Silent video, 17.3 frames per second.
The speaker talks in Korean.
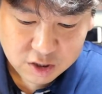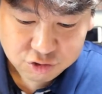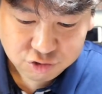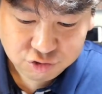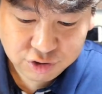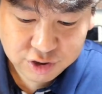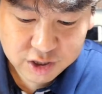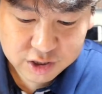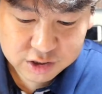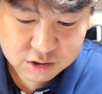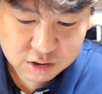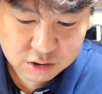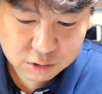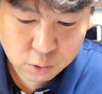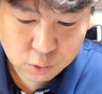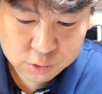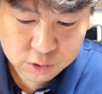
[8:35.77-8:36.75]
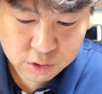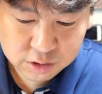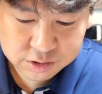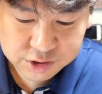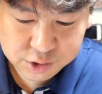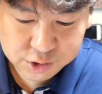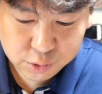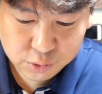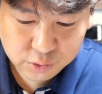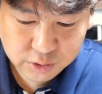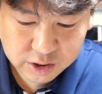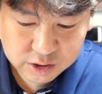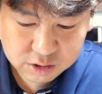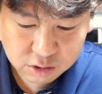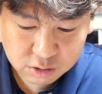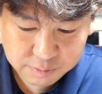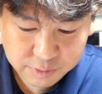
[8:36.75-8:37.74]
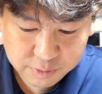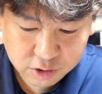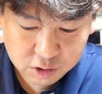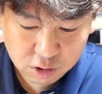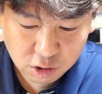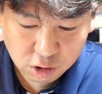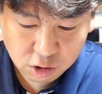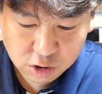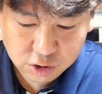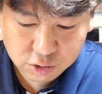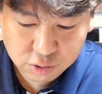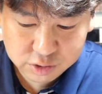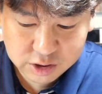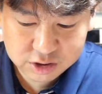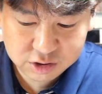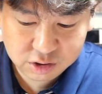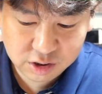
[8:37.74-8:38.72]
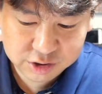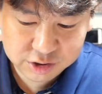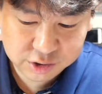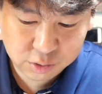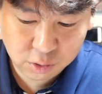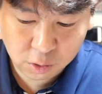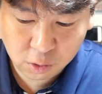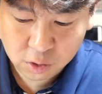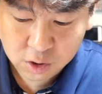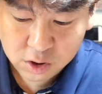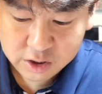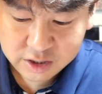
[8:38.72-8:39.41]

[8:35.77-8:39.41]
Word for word: 주님께서 도성 시온의 성벽을 헐기로 작정하시고